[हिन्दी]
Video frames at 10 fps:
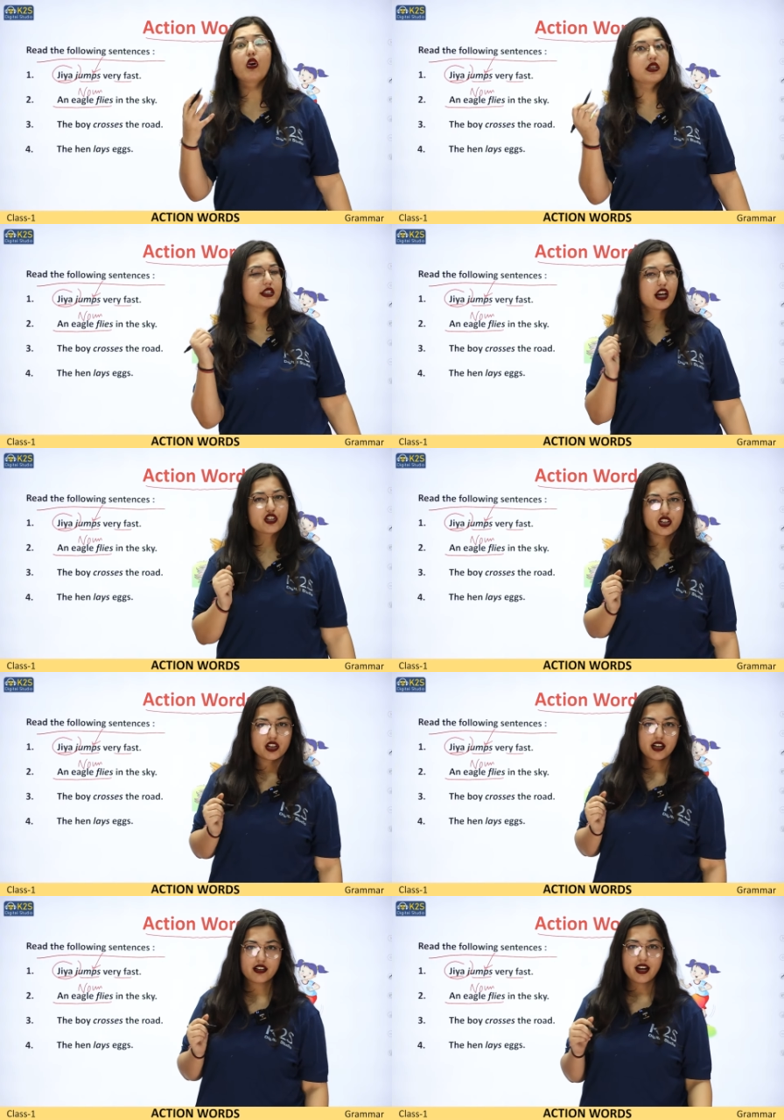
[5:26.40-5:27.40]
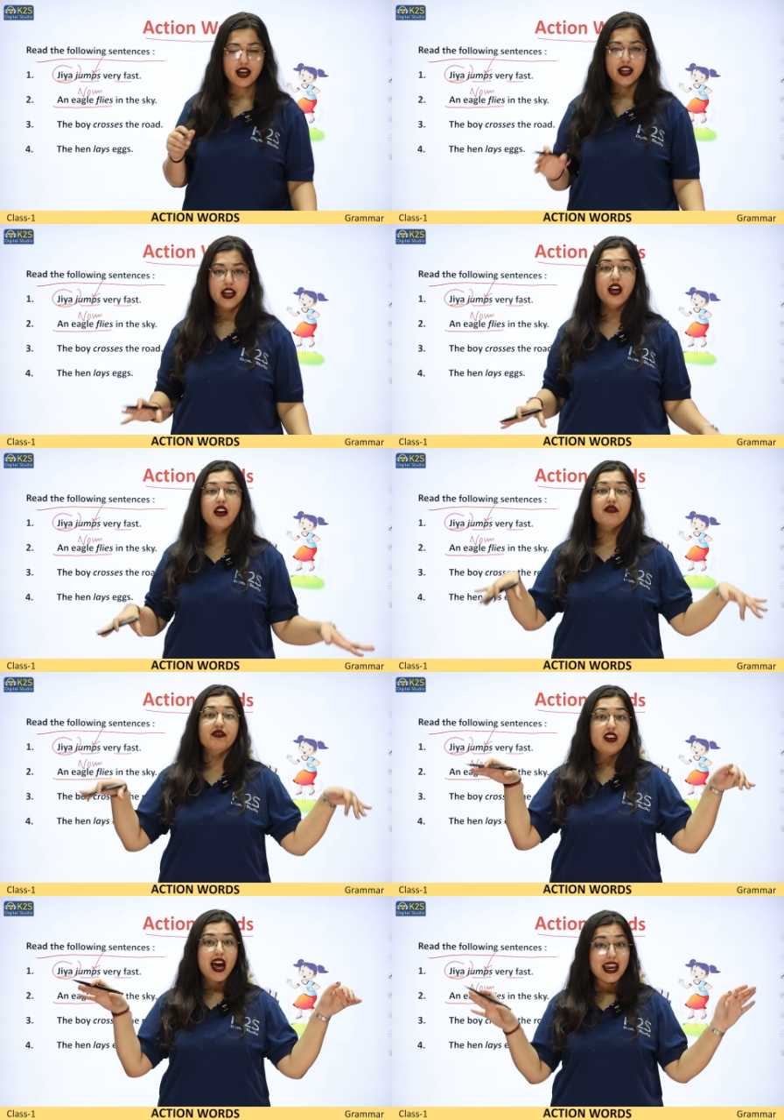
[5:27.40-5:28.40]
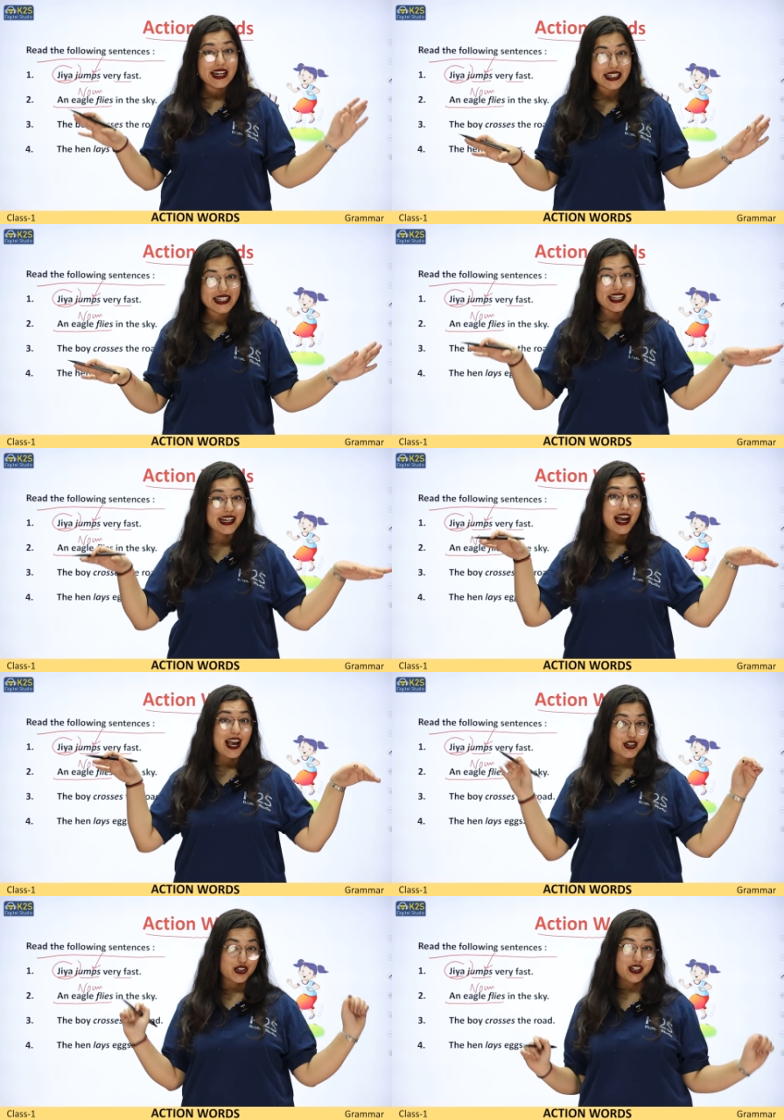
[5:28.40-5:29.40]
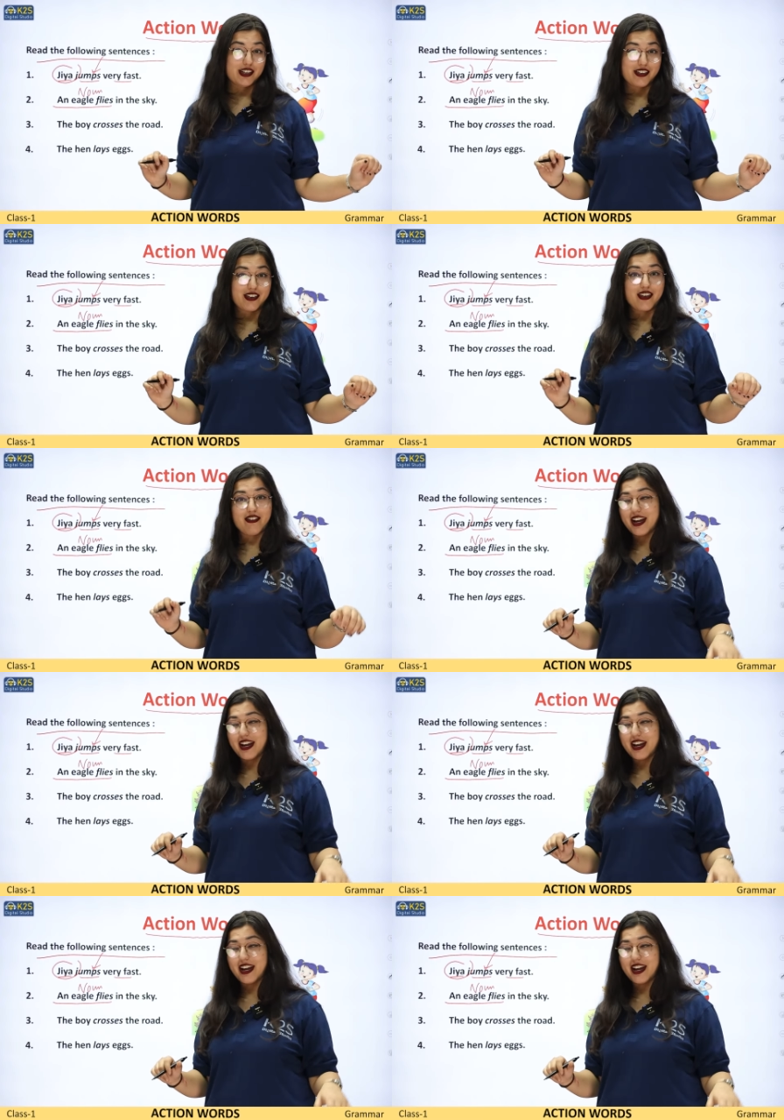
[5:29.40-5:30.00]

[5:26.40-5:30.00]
कौन सा एक्शन कर रहा है फ्लाई करने का एक्शन कर रहा है